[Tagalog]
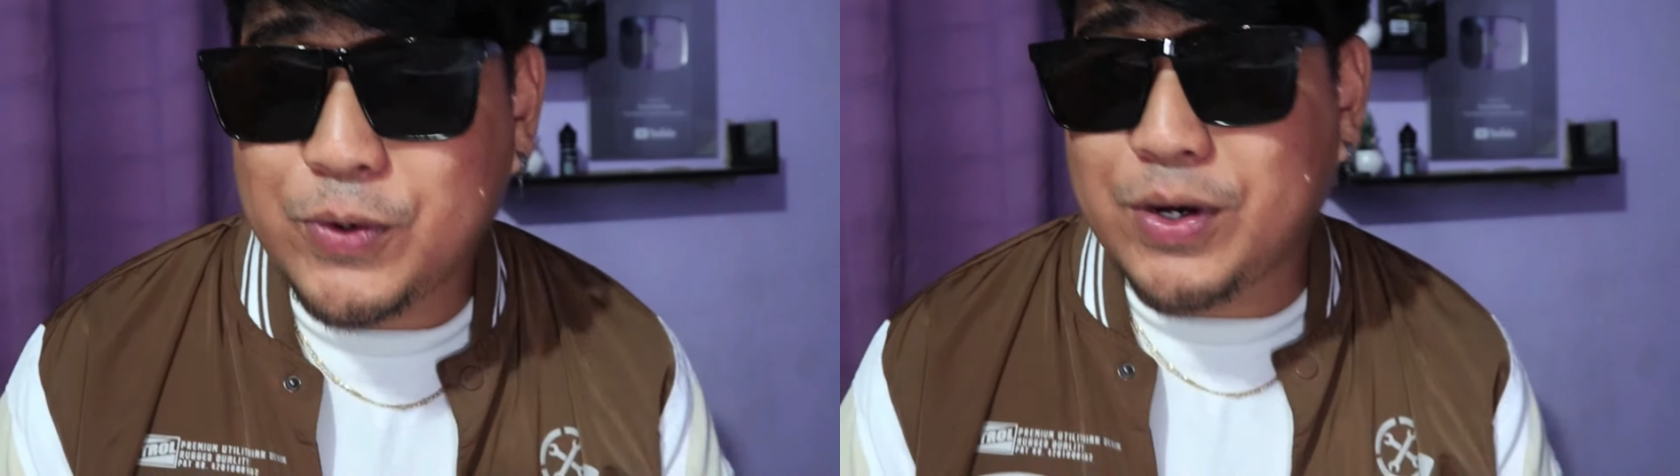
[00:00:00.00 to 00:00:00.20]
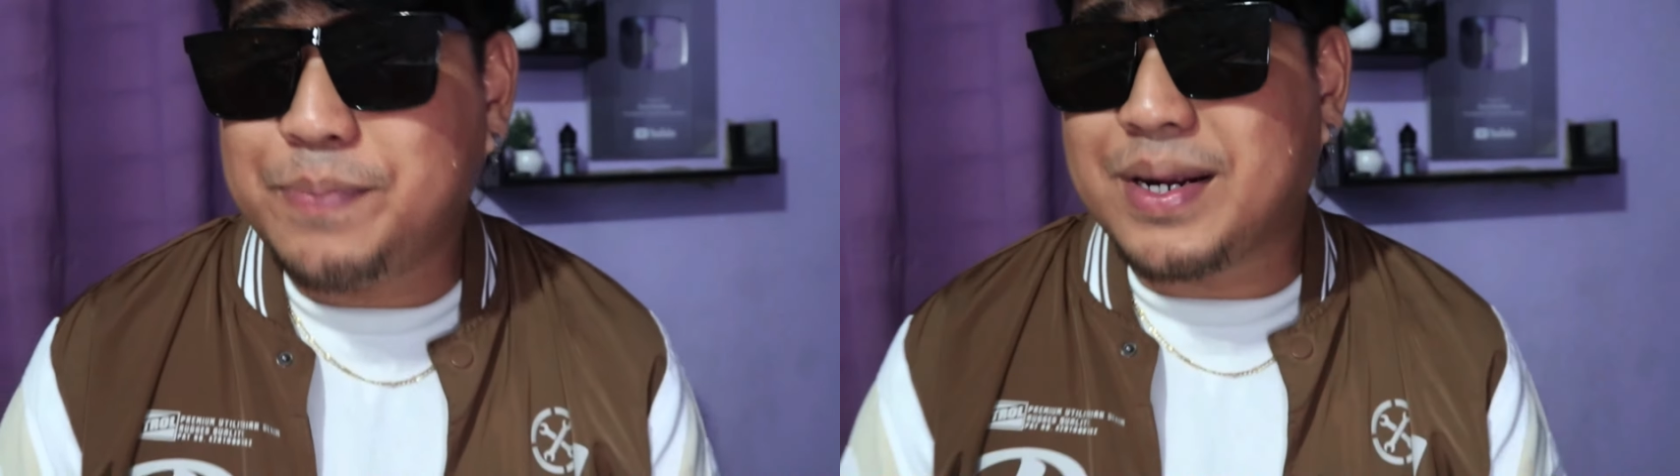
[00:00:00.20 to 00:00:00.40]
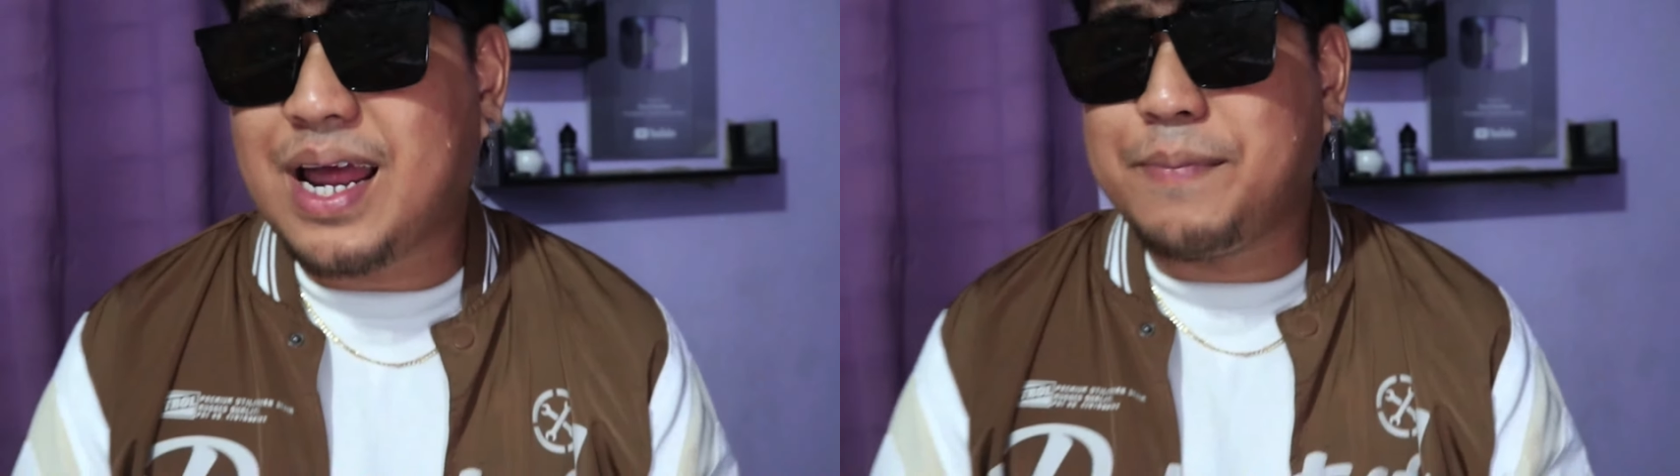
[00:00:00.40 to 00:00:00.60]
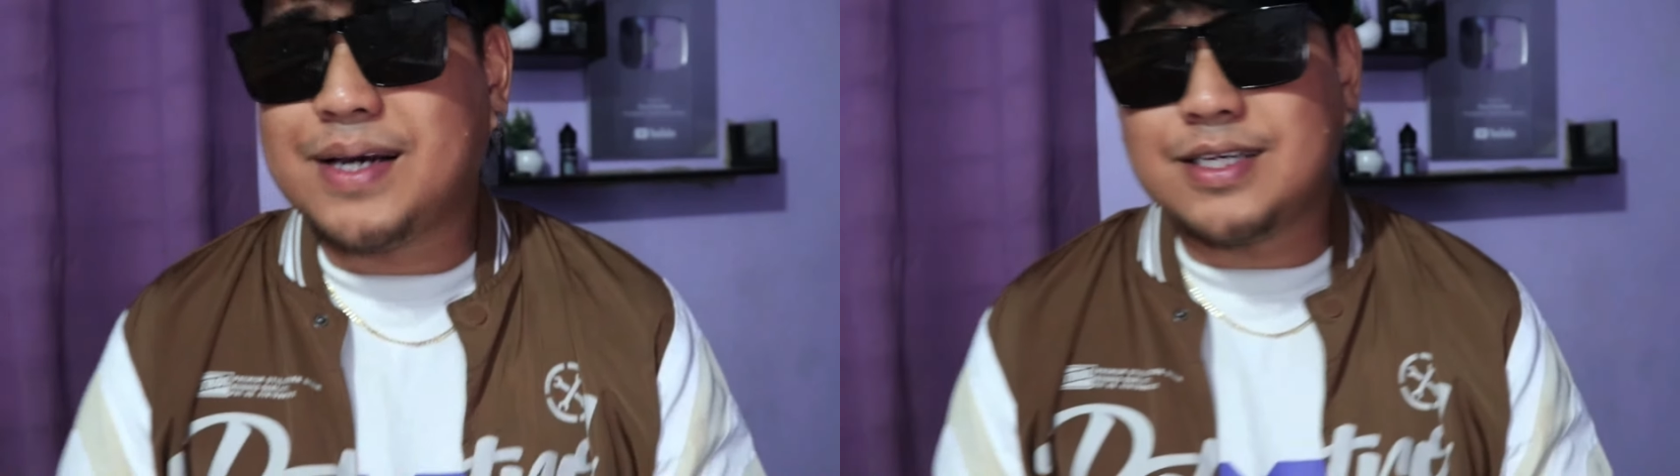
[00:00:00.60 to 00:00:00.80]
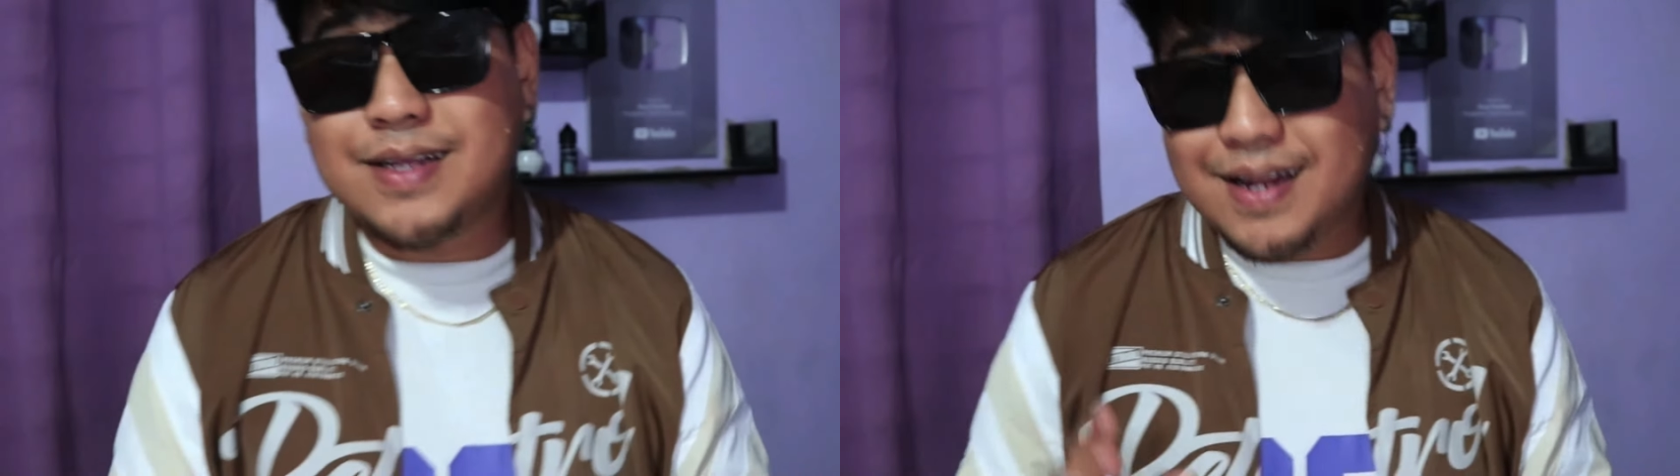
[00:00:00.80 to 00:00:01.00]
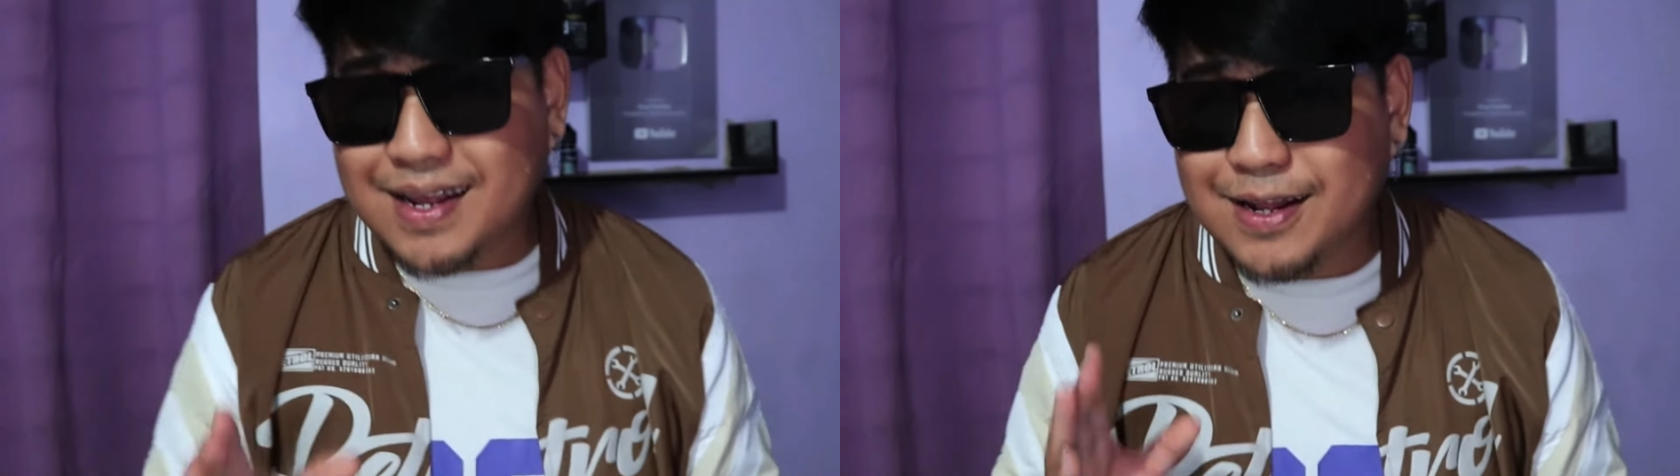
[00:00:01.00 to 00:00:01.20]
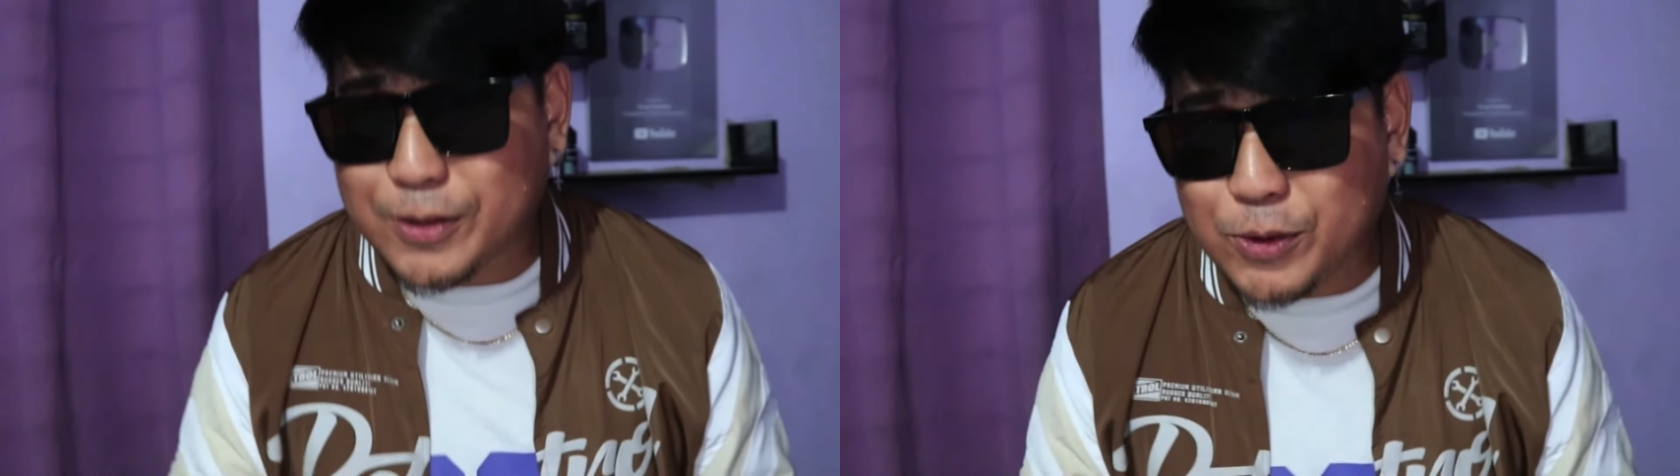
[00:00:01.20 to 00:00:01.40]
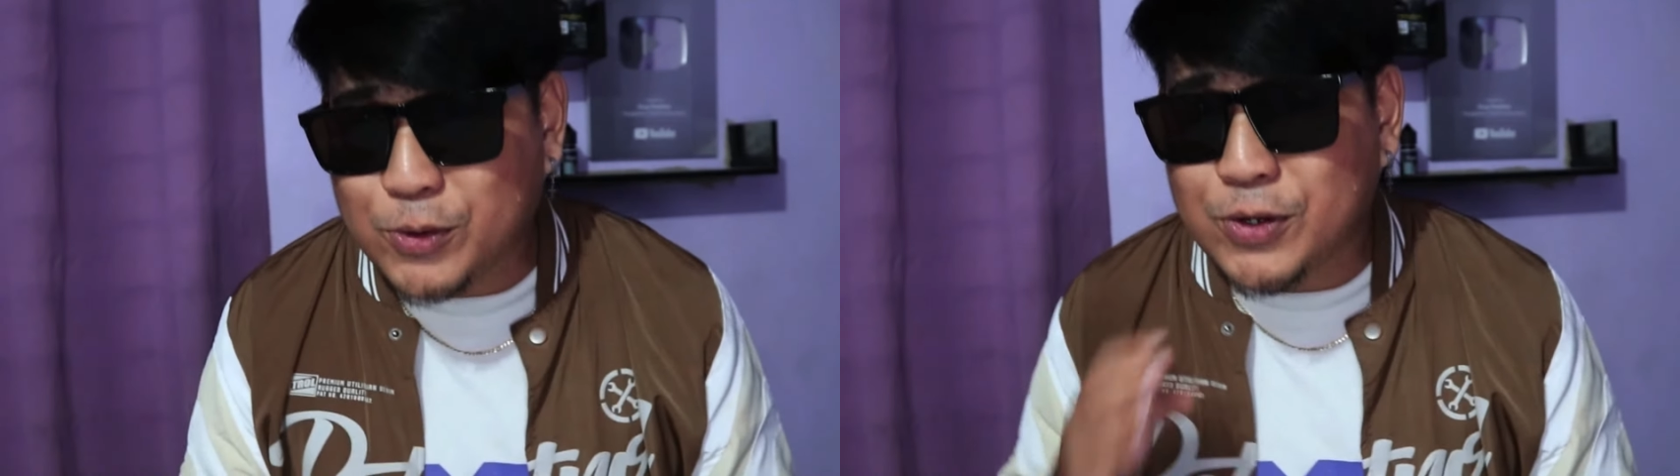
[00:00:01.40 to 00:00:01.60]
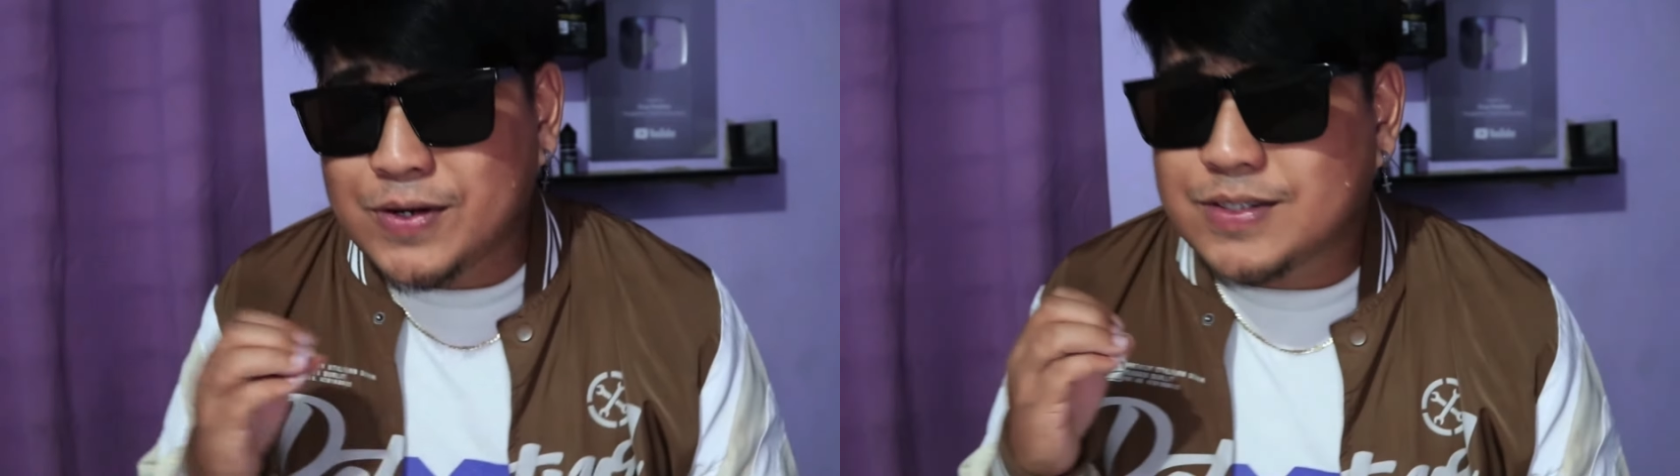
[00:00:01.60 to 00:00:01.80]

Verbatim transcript: Okay, marami kasi nalilito